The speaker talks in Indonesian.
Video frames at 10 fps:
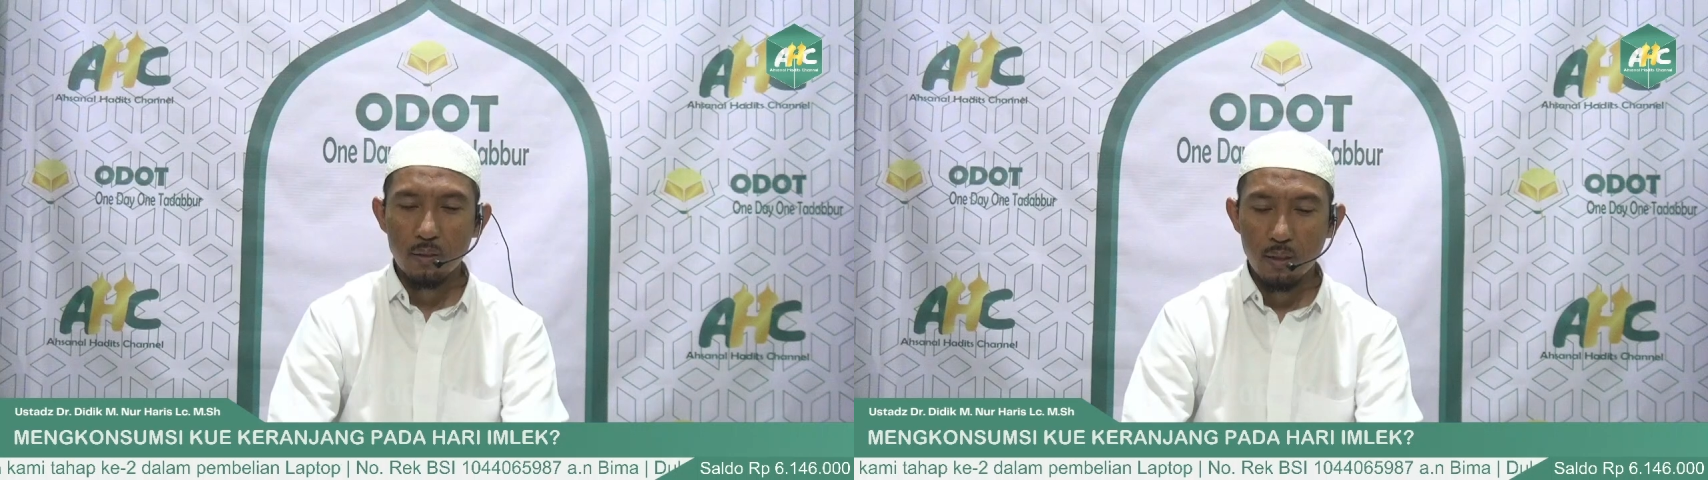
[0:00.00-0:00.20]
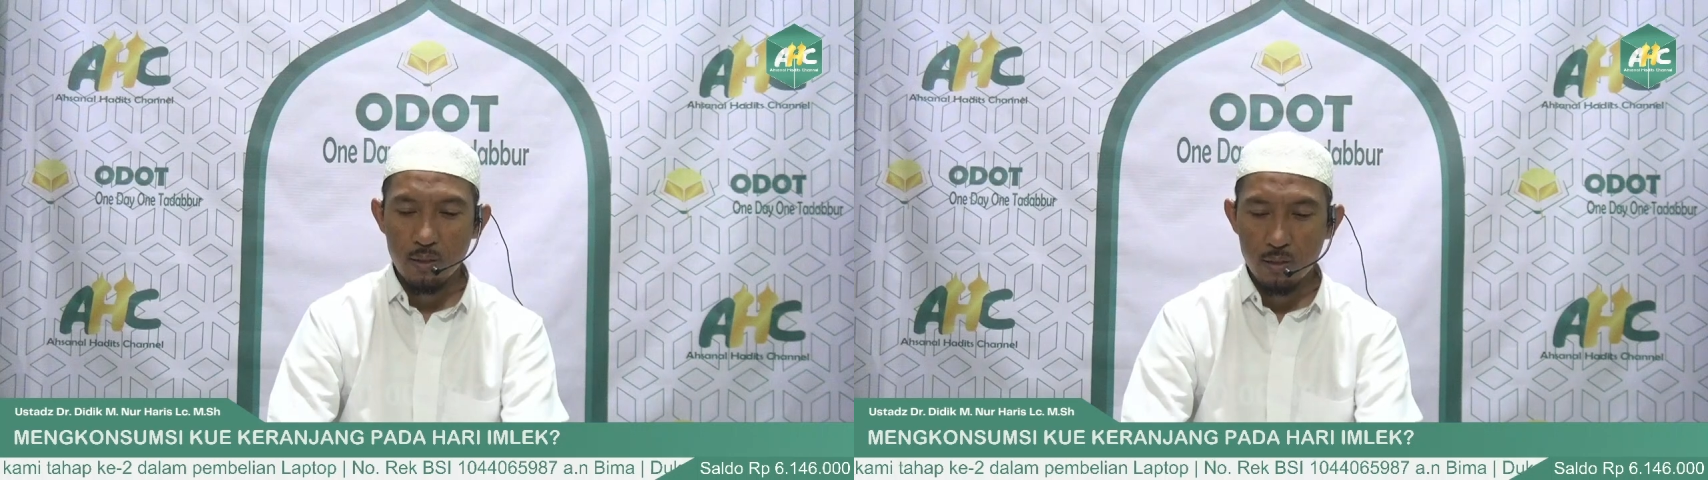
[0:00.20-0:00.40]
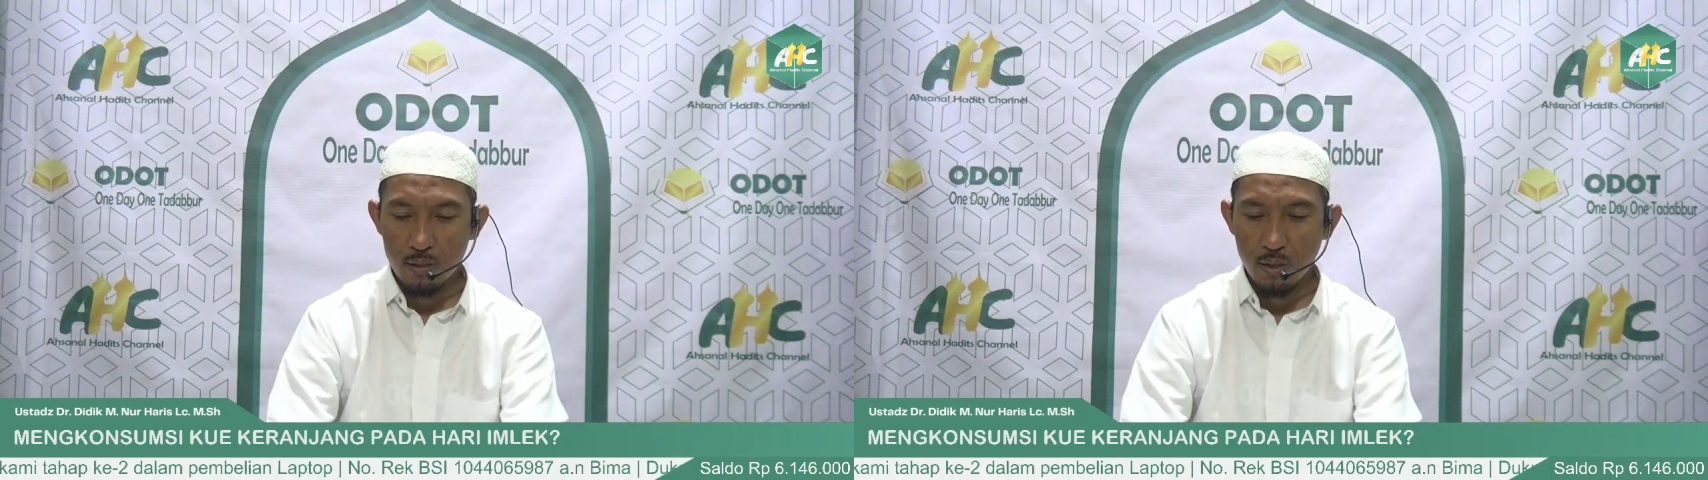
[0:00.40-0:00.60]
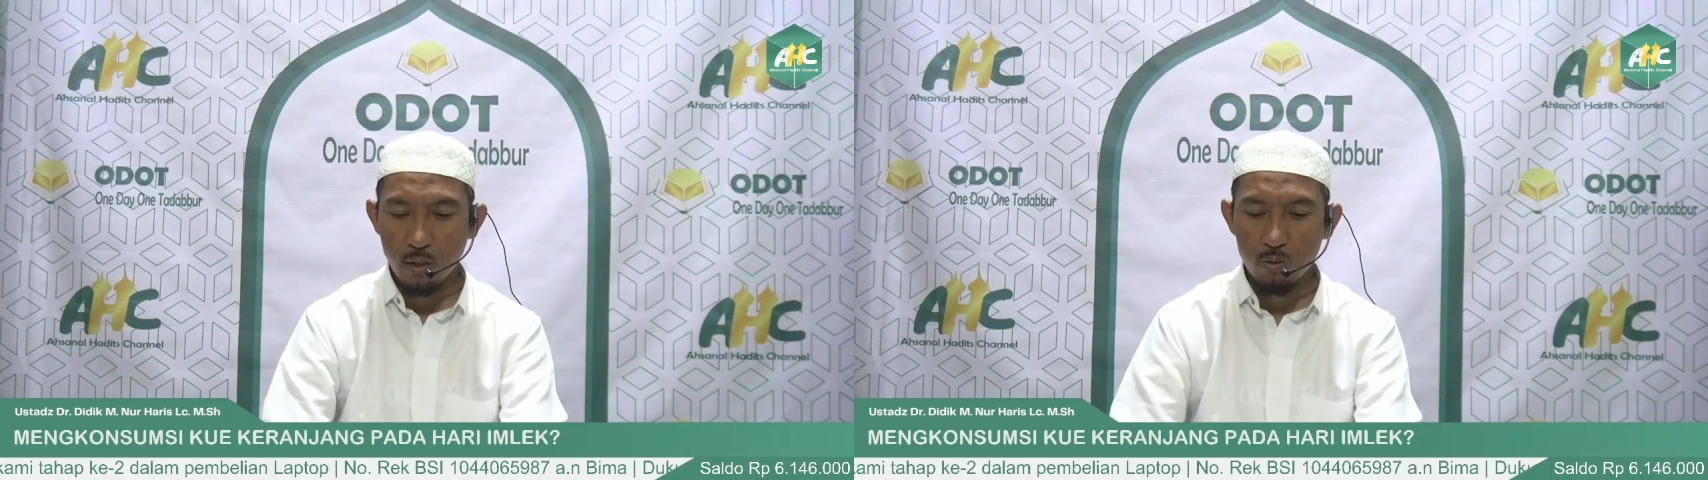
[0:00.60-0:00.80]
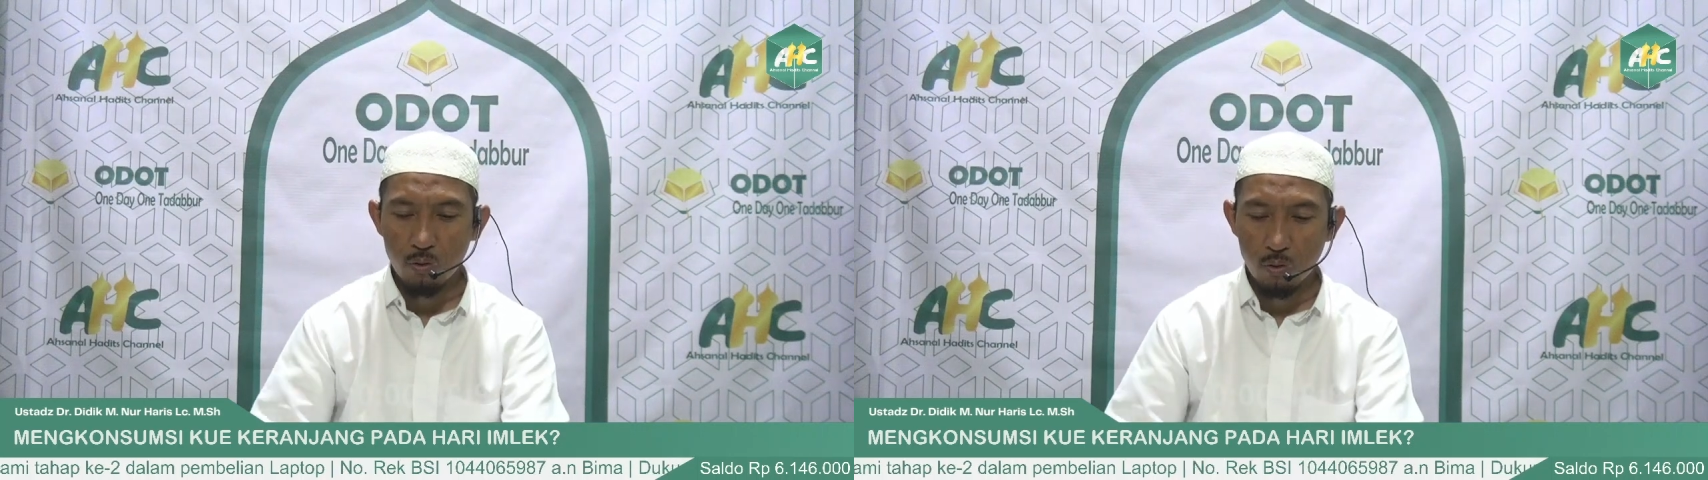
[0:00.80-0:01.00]
jadi
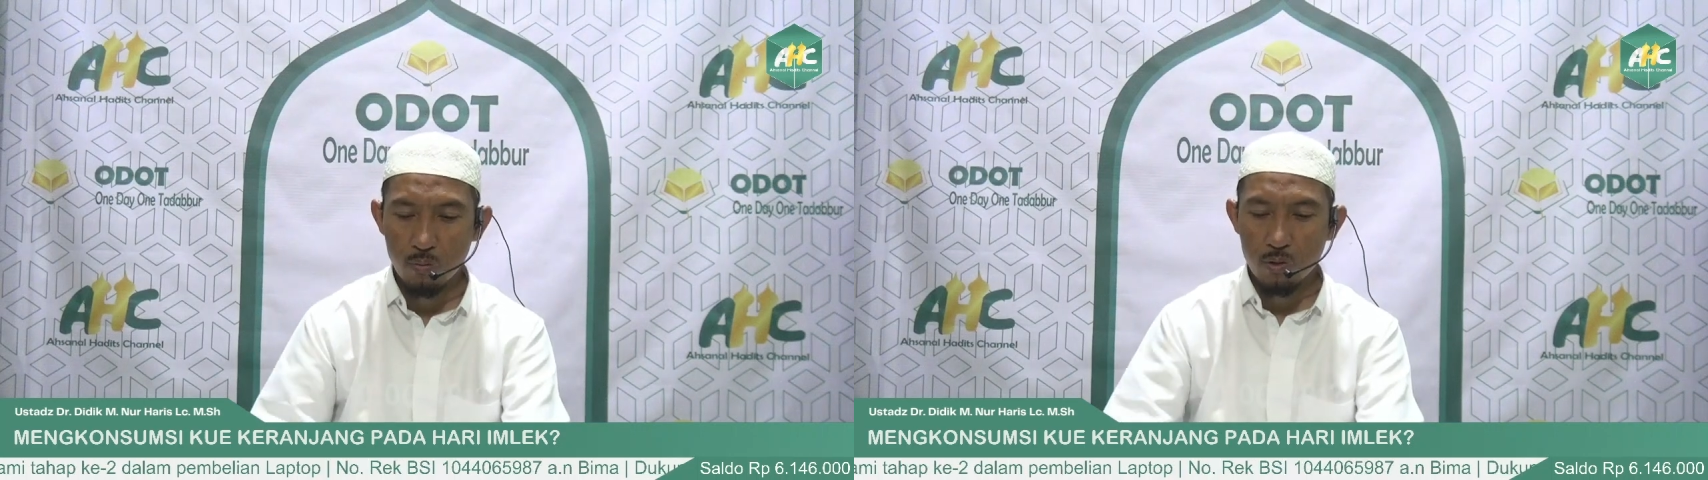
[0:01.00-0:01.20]
secara hukum